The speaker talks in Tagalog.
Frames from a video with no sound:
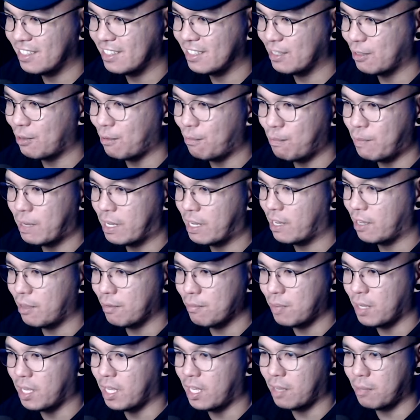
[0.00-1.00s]
Kumbaga,
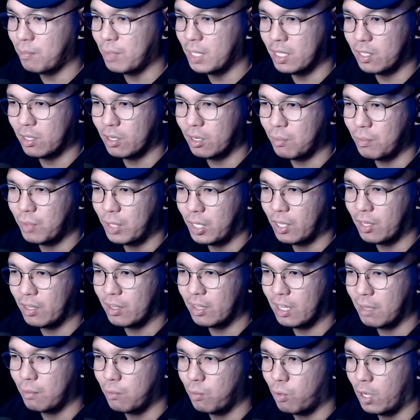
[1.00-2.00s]
yung pantropic ko
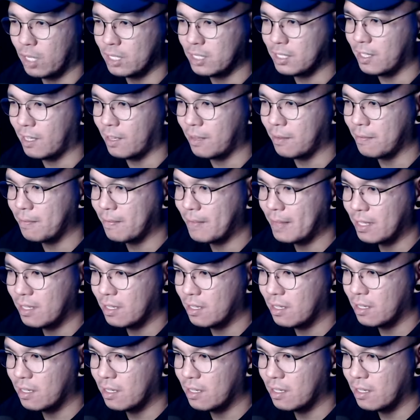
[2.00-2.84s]
yung nagbukas ng